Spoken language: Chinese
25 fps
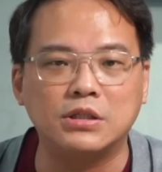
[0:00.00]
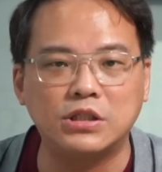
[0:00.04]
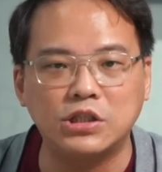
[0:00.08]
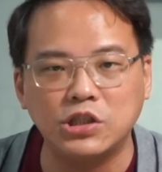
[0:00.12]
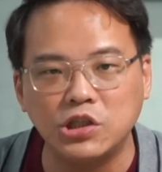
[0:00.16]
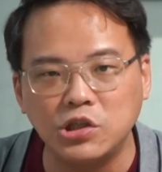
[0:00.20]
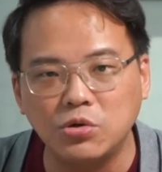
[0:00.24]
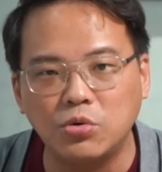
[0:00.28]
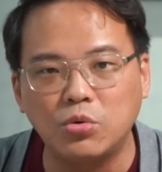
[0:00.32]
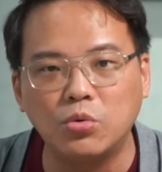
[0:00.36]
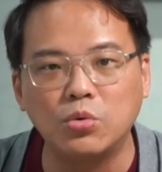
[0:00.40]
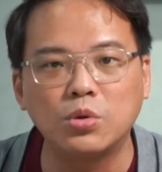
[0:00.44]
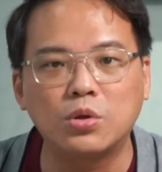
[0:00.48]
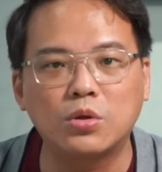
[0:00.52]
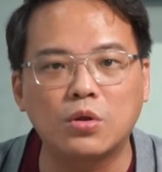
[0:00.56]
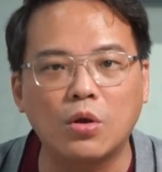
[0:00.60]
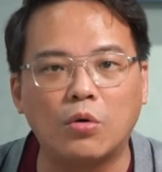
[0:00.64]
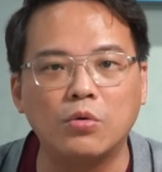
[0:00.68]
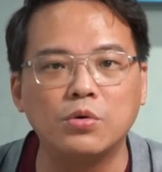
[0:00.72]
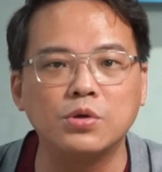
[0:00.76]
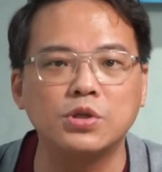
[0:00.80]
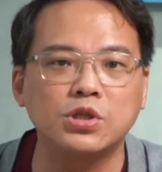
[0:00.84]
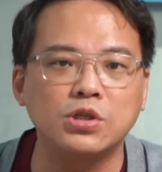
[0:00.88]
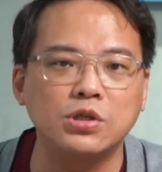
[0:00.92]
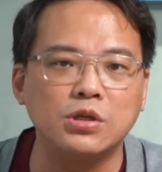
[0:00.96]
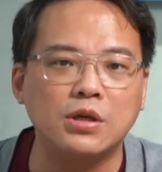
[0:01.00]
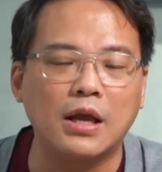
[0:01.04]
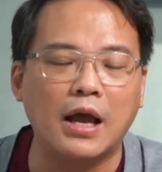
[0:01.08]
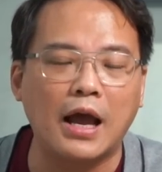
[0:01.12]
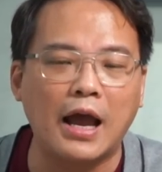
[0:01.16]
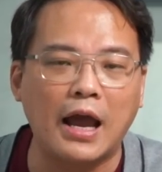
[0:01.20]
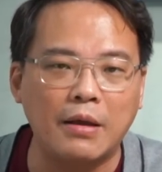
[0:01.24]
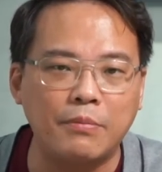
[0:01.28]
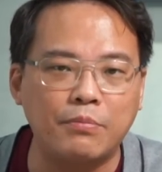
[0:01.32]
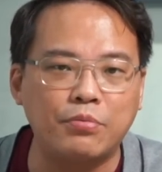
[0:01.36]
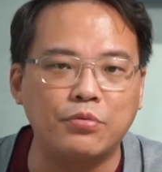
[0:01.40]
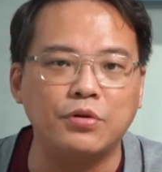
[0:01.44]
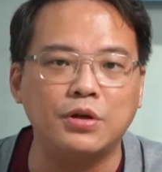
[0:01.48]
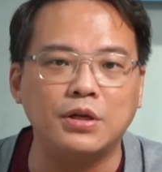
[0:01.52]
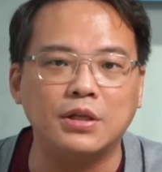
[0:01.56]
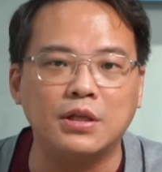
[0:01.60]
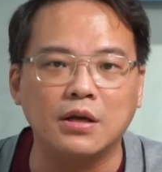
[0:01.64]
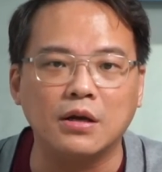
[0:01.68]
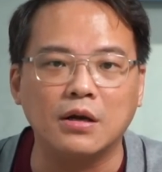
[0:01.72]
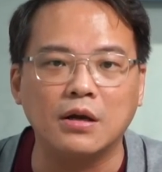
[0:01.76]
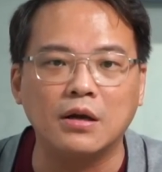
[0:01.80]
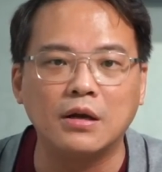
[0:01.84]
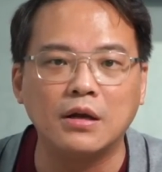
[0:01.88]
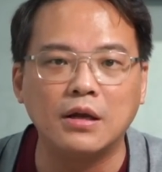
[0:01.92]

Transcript: 几乎都是 Hybrid